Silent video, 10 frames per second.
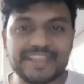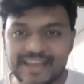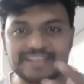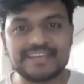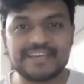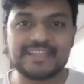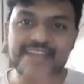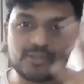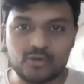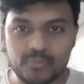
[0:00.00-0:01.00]
అది ఎలా జరిగింది
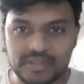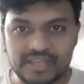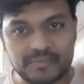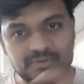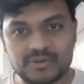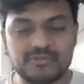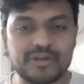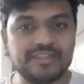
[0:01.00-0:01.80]
అనేది ఇంకో పెద్ద ఎపిసోడ్